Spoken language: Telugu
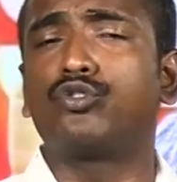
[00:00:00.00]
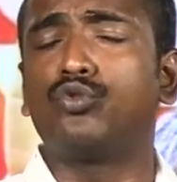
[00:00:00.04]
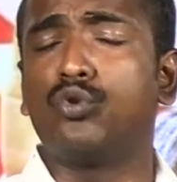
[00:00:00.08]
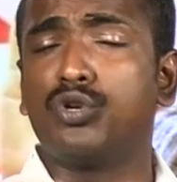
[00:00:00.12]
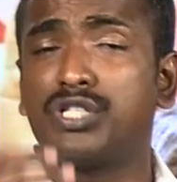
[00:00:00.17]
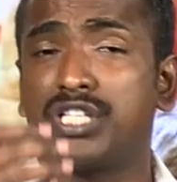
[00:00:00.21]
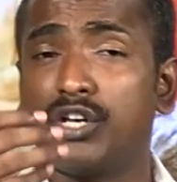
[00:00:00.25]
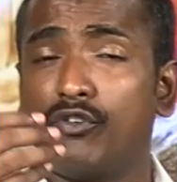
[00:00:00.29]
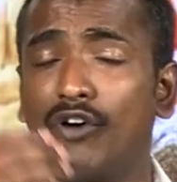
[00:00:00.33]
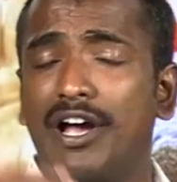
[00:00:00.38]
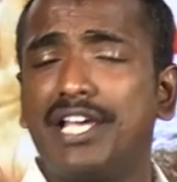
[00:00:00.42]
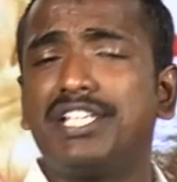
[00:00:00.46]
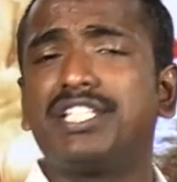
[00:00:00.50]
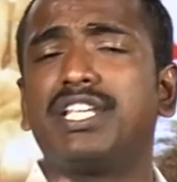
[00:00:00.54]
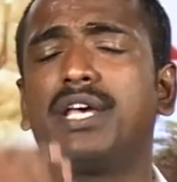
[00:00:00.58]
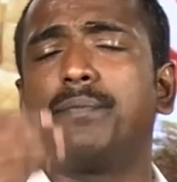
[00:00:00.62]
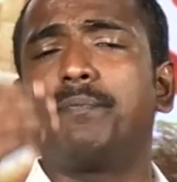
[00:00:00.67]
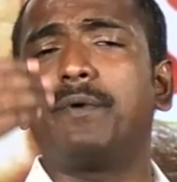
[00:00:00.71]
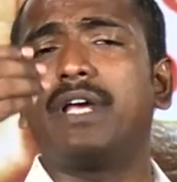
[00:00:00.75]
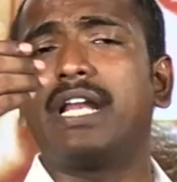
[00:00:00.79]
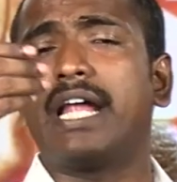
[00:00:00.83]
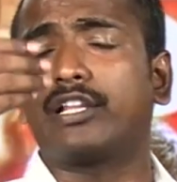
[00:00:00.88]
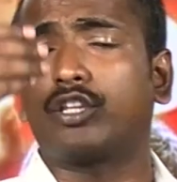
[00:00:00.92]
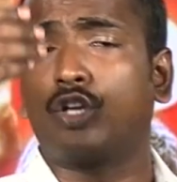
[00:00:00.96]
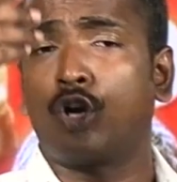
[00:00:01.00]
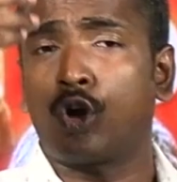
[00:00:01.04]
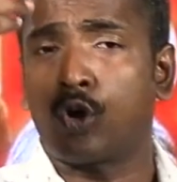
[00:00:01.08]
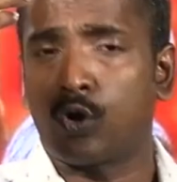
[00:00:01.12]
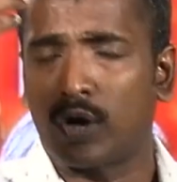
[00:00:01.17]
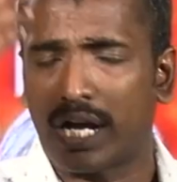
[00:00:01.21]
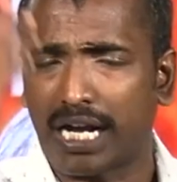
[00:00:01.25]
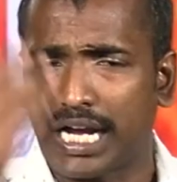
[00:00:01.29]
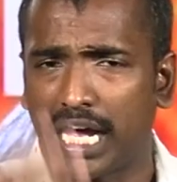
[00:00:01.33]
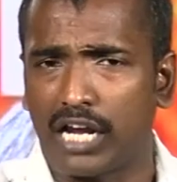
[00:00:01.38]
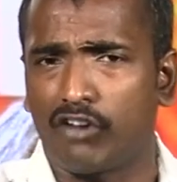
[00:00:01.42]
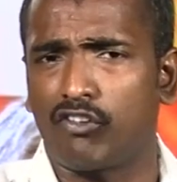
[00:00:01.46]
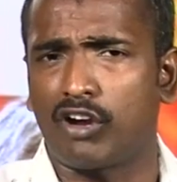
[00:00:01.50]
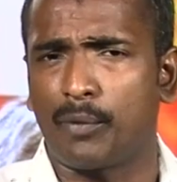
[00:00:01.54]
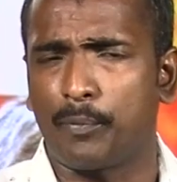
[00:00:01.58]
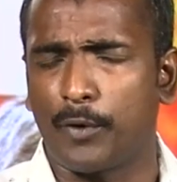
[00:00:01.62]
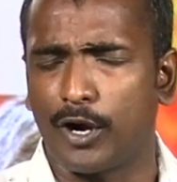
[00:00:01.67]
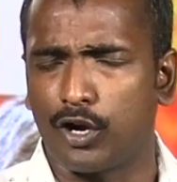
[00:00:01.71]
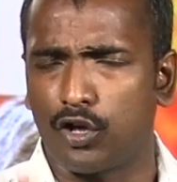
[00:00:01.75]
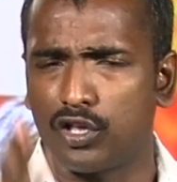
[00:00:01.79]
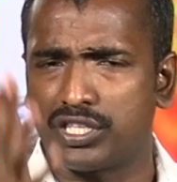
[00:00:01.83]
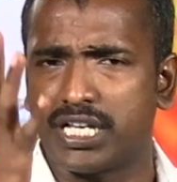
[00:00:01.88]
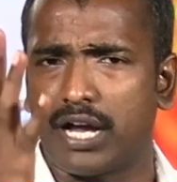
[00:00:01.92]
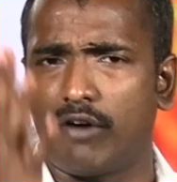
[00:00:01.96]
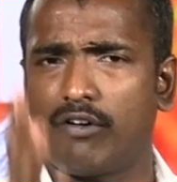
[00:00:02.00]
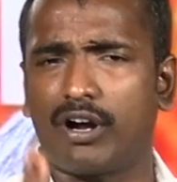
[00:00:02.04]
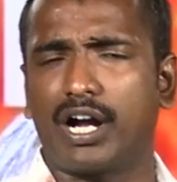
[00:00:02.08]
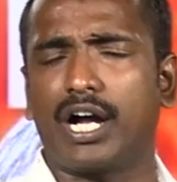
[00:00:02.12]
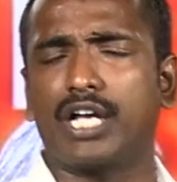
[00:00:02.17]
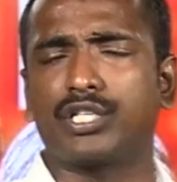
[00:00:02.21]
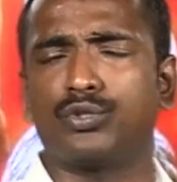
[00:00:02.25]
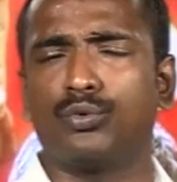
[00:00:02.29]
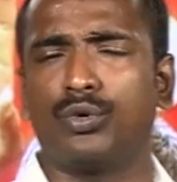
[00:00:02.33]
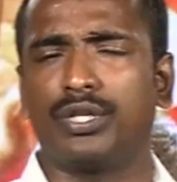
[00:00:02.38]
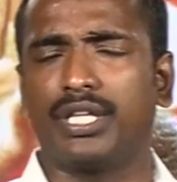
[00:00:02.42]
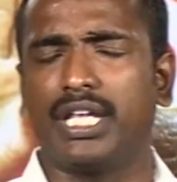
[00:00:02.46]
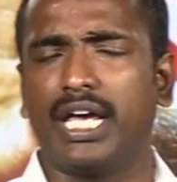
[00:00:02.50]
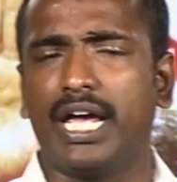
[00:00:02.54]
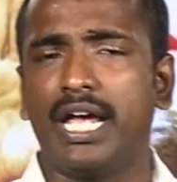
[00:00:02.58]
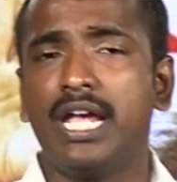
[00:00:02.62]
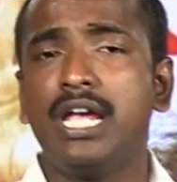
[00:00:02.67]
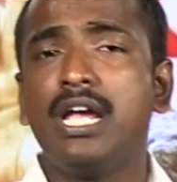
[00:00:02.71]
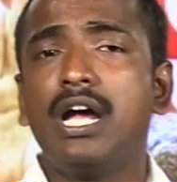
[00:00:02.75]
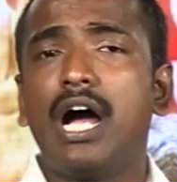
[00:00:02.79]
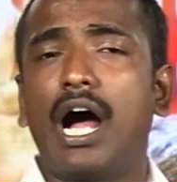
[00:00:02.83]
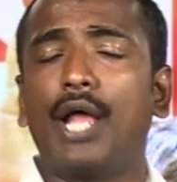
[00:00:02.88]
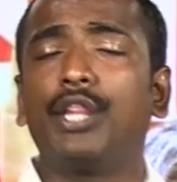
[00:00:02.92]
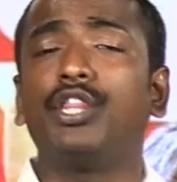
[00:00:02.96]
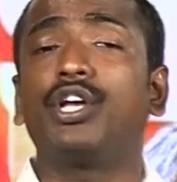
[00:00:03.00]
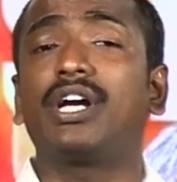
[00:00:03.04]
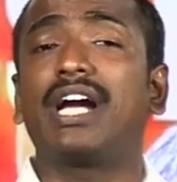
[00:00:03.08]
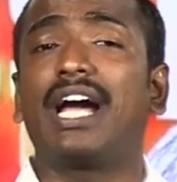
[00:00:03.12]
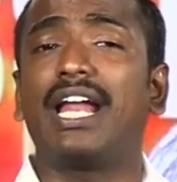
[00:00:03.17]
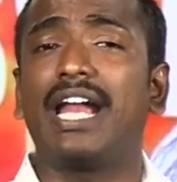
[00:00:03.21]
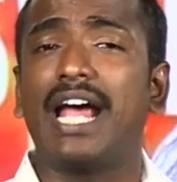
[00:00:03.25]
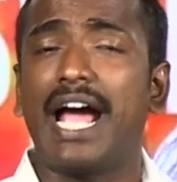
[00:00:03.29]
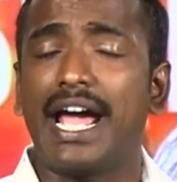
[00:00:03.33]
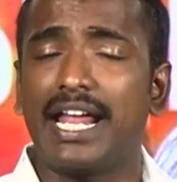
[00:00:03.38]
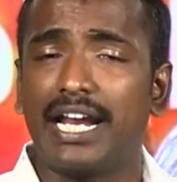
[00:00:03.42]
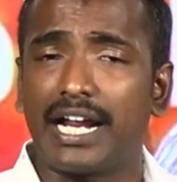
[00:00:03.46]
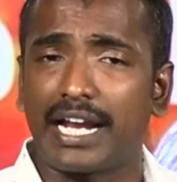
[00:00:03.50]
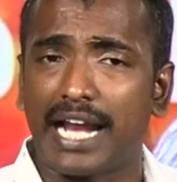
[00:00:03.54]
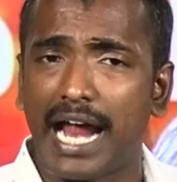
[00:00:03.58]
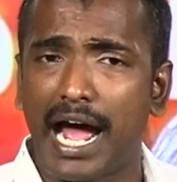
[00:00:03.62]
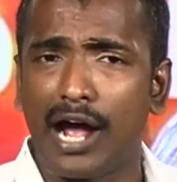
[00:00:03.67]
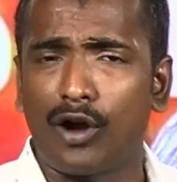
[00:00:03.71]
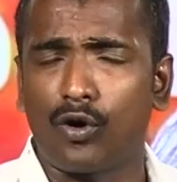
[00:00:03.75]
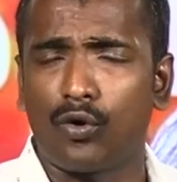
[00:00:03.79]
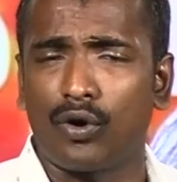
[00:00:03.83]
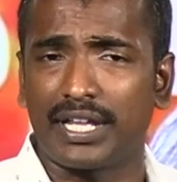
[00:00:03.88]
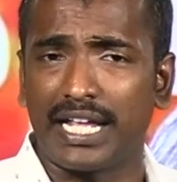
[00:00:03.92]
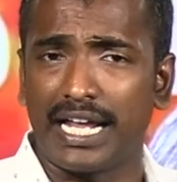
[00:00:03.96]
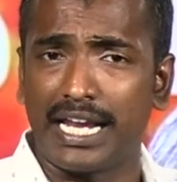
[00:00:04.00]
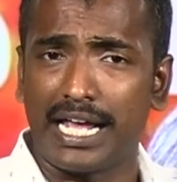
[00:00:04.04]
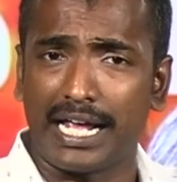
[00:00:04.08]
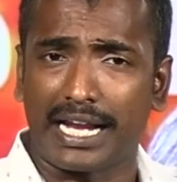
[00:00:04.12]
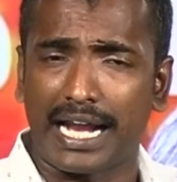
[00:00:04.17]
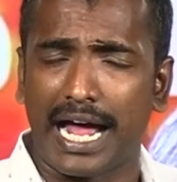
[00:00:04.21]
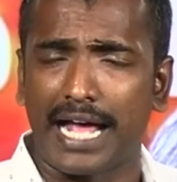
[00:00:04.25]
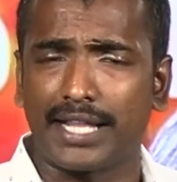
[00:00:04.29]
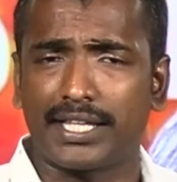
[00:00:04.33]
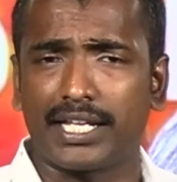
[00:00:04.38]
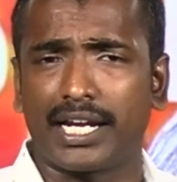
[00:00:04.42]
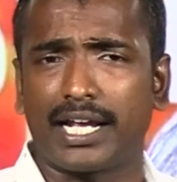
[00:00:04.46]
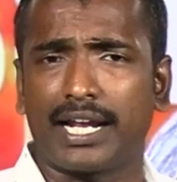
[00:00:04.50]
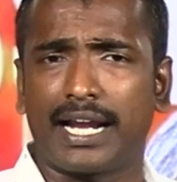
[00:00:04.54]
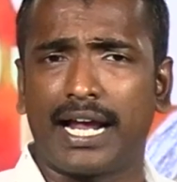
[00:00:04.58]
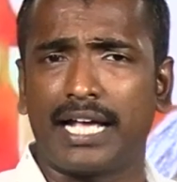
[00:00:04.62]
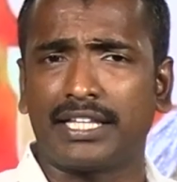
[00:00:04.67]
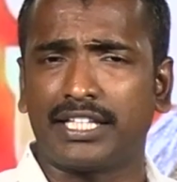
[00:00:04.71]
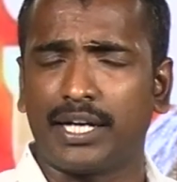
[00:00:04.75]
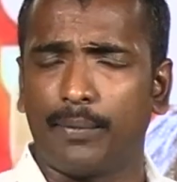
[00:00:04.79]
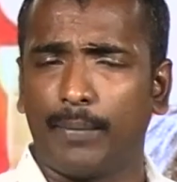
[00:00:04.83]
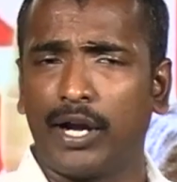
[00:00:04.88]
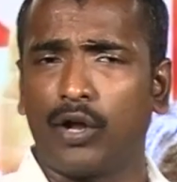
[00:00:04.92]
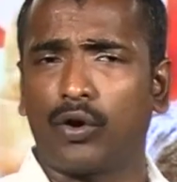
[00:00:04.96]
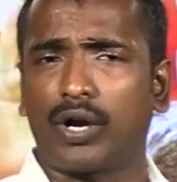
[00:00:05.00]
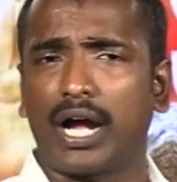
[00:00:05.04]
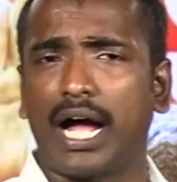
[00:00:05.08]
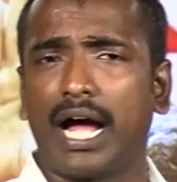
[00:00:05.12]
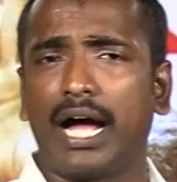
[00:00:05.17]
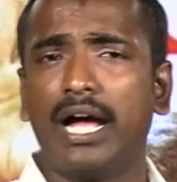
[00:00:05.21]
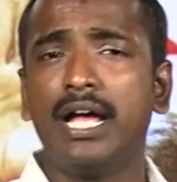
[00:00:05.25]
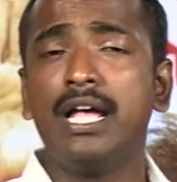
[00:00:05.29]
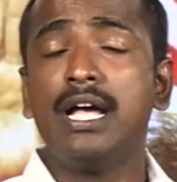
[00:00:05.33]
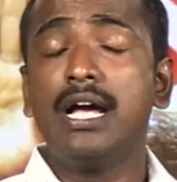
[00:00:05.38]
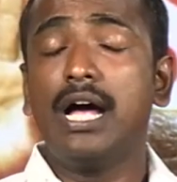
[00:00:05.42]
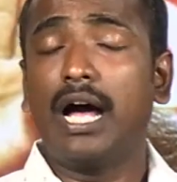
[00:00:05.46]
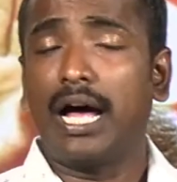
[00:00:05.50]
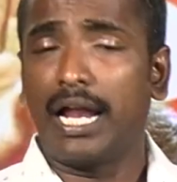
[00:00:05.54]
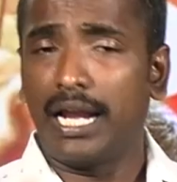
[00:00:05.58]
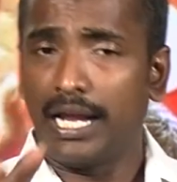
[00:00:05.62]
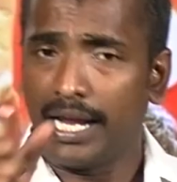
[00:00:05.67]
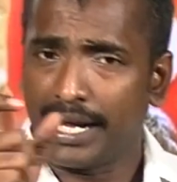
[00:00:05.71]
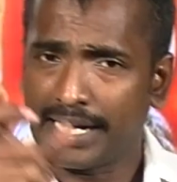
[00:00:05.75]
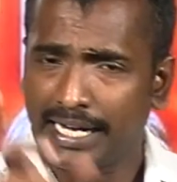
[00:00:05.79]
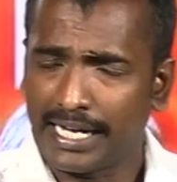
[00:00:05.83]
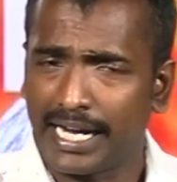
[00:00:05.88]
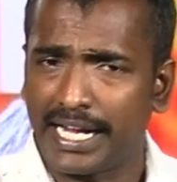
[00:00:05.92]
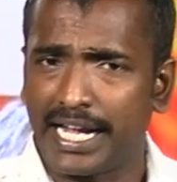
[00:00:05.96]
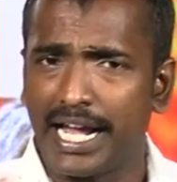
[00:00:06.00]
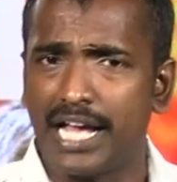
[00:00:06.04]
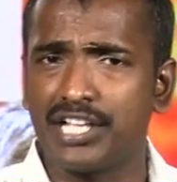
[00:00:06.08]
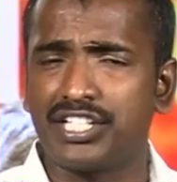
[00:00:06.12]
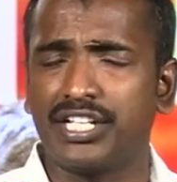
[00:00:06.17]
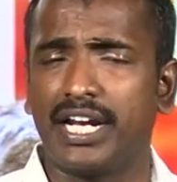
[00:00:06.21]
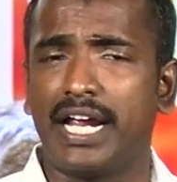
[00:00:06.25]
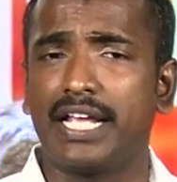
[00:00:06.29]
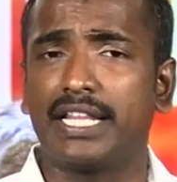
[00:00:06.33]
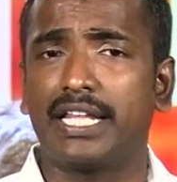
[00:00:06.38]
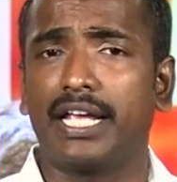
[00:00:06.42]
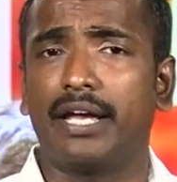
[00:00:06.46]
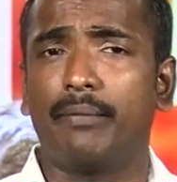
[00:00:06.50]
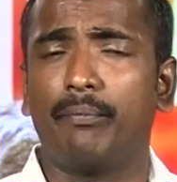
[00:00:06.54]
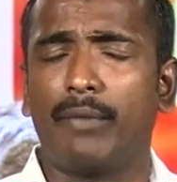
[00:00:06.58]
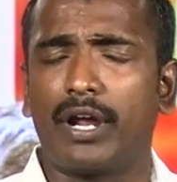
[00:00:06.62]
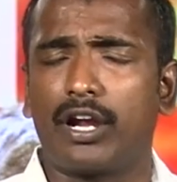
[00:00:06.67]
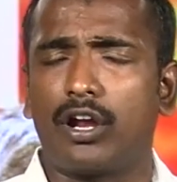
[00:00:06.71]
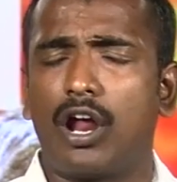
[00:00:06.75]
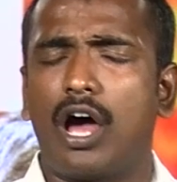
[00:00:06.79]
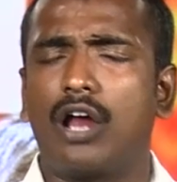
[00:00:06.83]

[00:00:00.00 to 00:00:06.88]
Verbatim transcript: చూసి వైసీపీ నేతలో కూడా కలవరపడి వచ్చే అవకాశం ఉంది అందుకనే ఆయన రాకూడదనే రాత్రికి రాత్రి మళ్ళీ ఒక లెక్కర కేసుని అయితే మరి